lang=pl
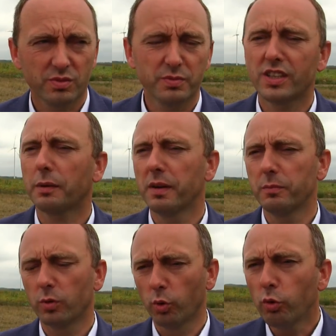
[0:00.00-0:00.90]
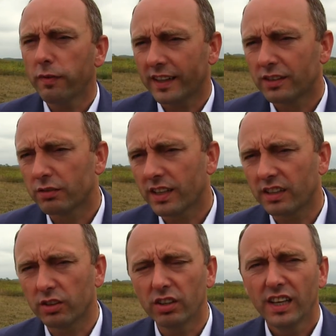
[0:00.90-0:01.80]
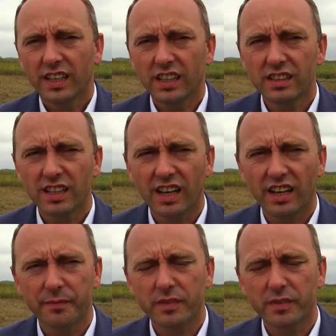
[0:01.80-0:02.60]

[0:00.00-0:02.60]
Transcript: że tak powiem, uwag do tego i ta